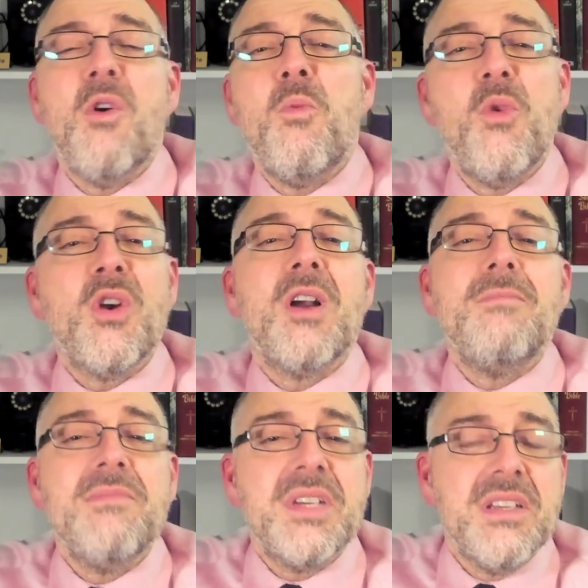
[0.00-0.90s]
Un peu
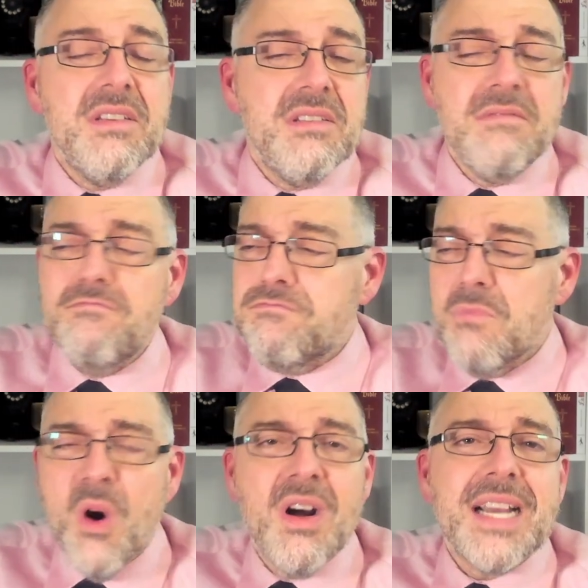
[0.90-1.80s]
comme qu'il
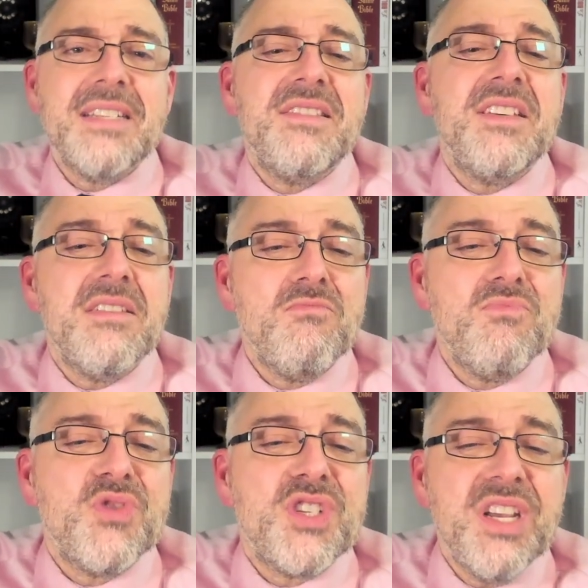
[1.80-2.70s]
aurait dit,
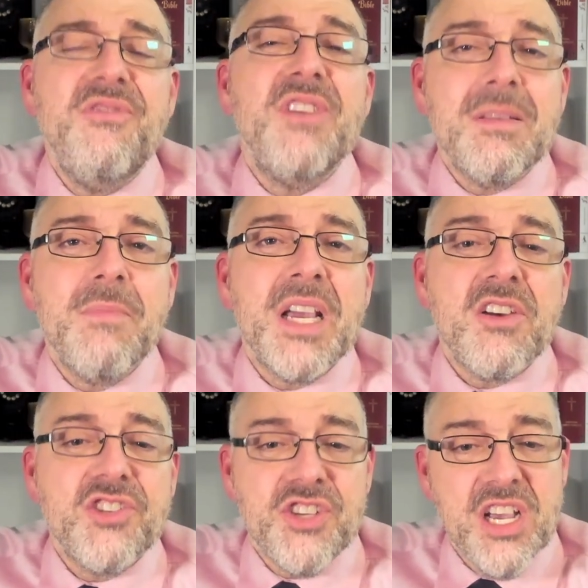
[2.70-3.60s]
j'ai fait mes
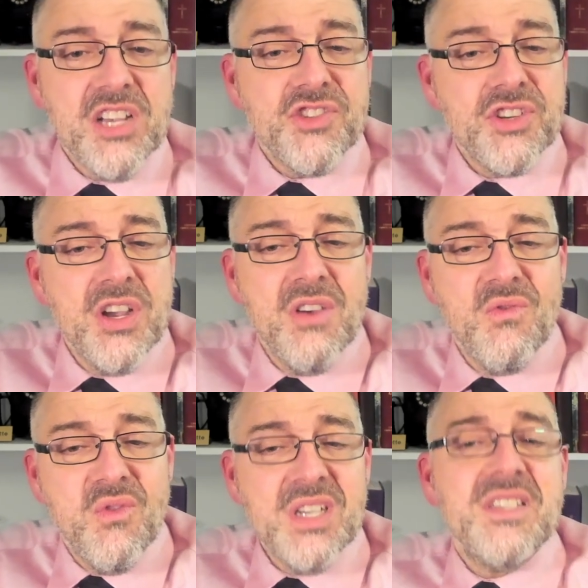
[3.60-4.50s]
recherches,
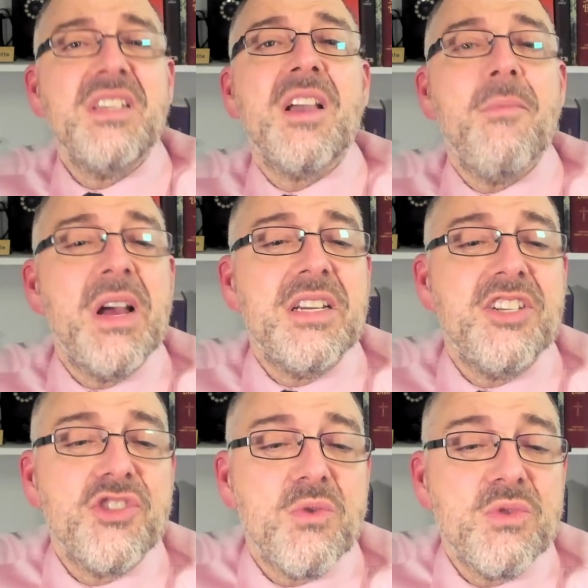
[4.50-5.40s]
voici comment
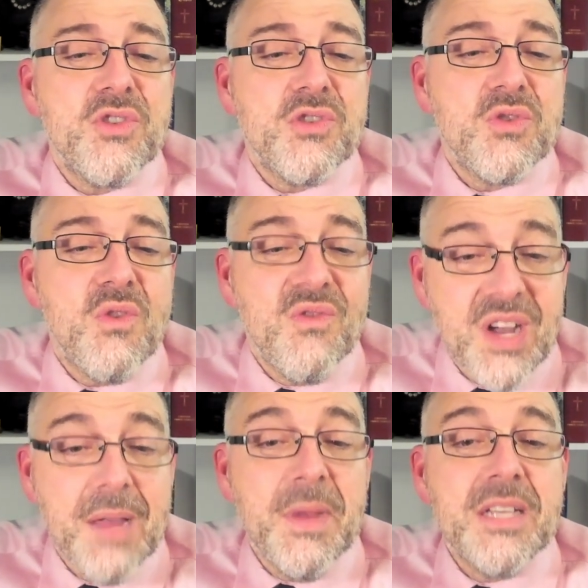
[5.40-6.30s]
les choses se sont
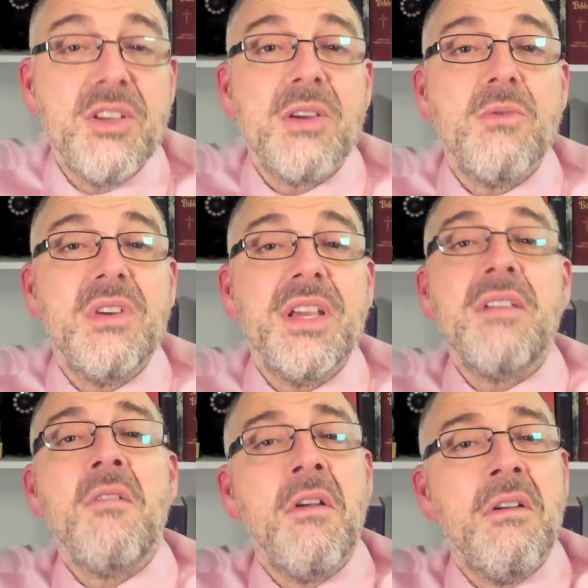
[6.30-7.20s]
vraiment
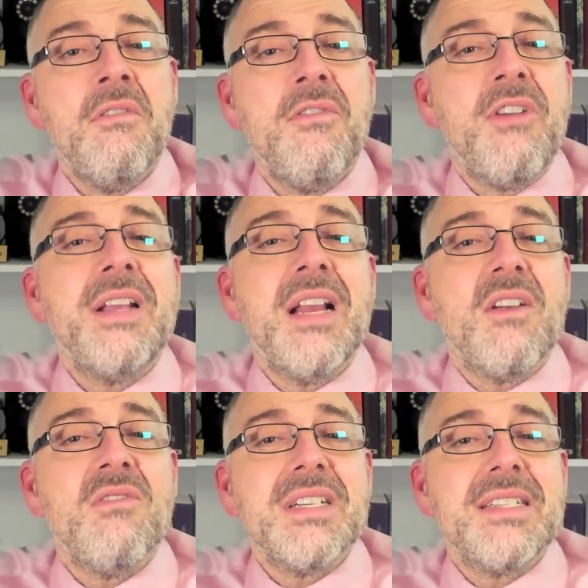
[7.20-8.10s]
déroulées, fin de la
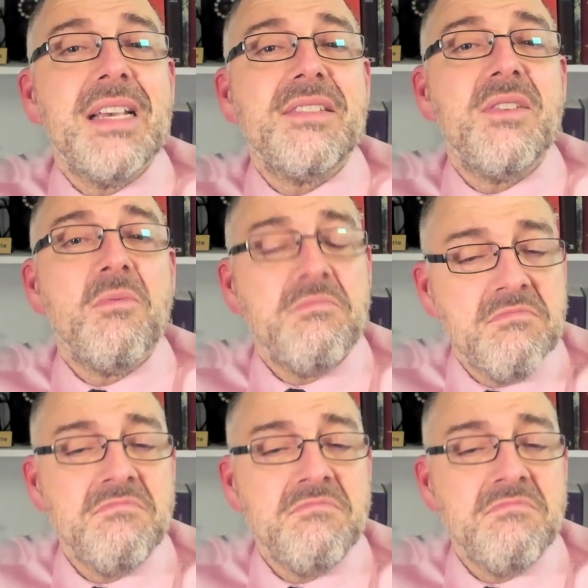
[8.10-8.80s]
conversation.